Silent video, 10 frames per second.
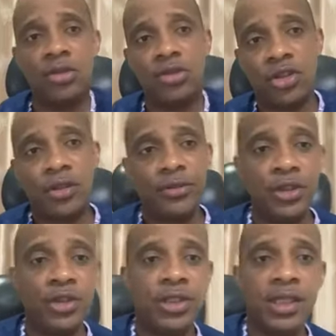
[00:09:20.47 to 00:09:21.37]
J'ai
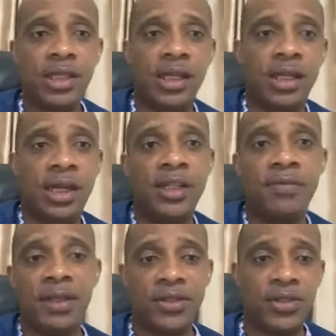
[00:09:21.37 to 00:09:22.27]
envie de dire à
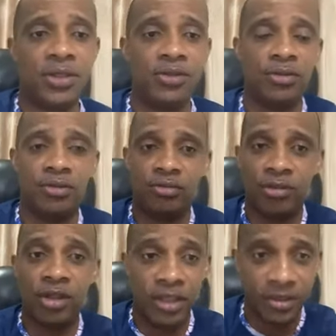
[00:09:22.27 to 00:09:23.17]
une personne
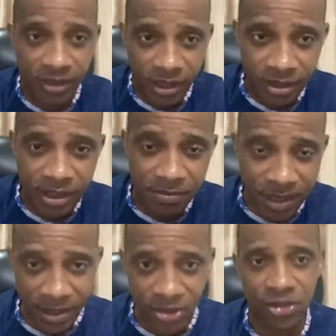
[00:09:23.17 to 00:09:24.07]
d'enlever
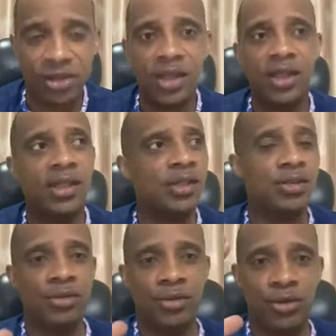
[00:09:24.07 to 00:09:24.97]
l'image
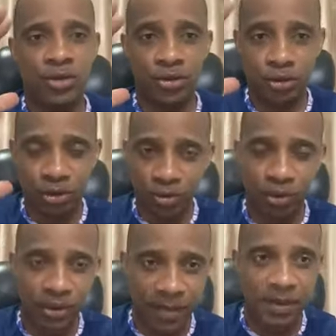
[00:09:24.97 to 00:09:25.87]
de cet homme
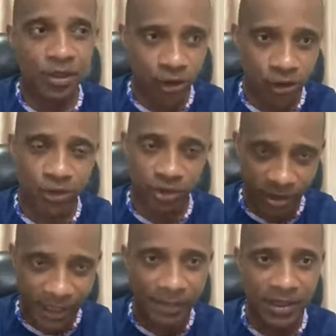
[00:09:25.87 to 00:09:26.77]
qu'on appelle Jésus
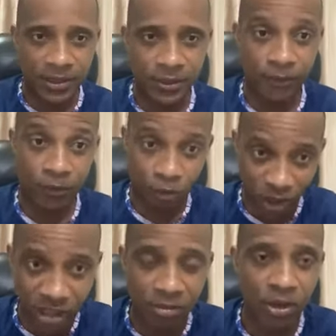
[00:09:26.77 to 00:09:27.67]
dans ta maison. Vu
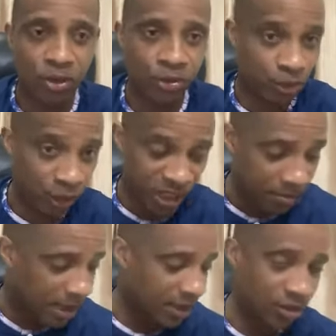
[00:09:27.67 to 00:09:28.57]
toi qui m'écoutes, si tu as une
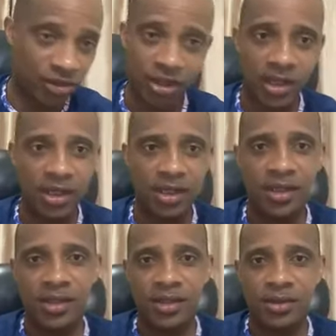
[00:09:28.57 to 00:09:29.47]
image
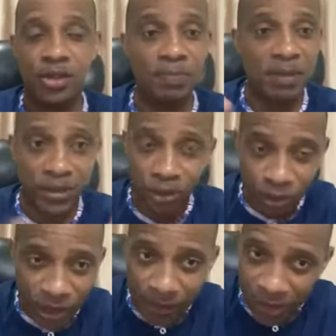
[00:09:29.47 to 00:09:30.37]
d'une personne
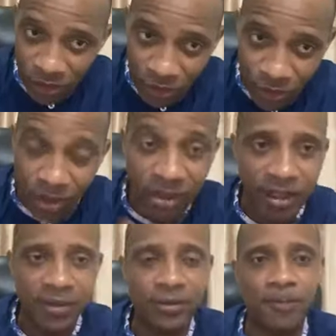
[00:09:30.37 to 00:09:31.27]
qu'on appelle Jésus,
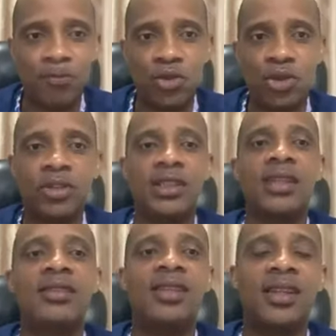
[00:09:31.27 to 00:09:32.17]
enlève. Tu es en train
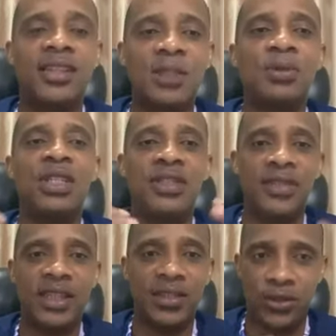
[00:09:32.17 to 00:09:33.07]
d'attirer une esprit de
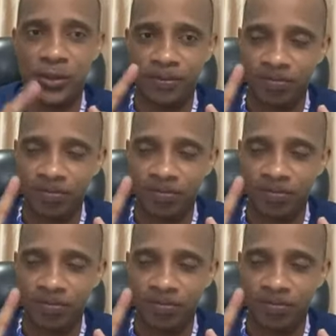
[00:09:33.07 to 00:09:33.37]
divination.